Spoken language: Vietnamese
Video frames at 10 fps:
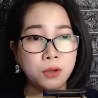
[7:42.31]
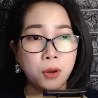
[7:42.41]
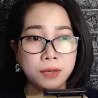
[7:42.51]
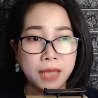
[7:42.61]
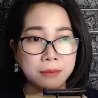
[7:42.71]
cố
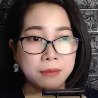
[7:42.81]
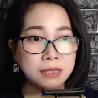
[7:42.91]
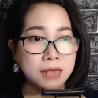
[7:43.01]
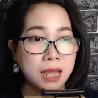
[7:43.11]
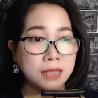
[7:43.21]
căng mắt
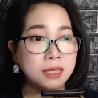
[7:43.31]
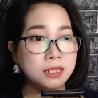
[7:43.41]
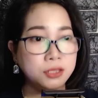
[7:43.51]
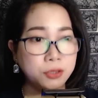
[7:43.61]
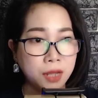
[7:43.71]
ra
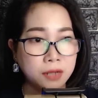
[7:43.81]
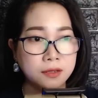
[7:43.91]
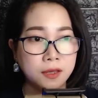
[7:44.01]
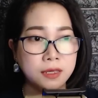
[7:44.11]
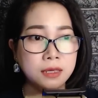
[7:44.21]
nhìn cho thật
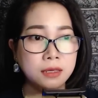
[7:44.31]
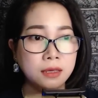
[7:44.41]
kỹ.